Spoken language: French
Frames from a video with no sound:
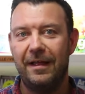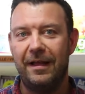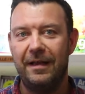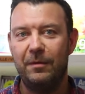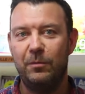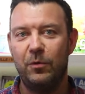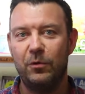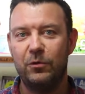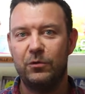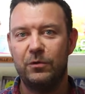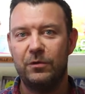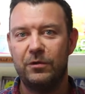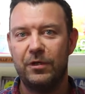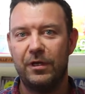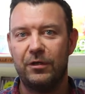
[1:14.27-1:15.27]
À l'époque, je
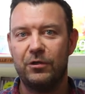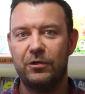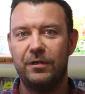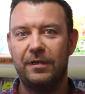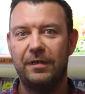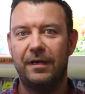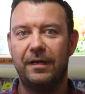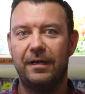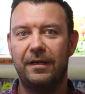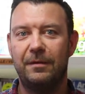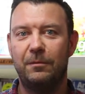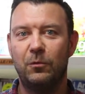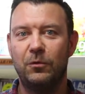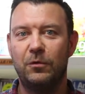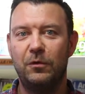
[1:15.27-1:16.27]
cherchais à
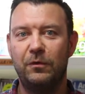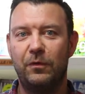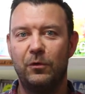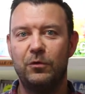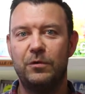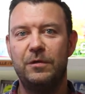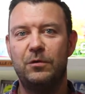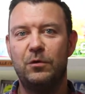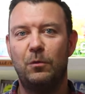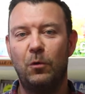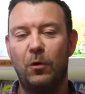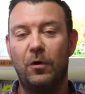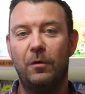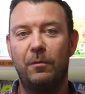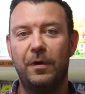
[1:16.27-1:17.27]
monter une franchise sur
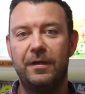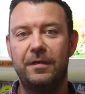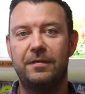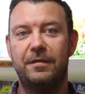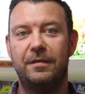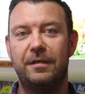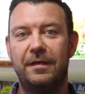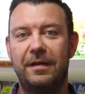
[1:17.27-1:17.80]
Bourg-en-Bresse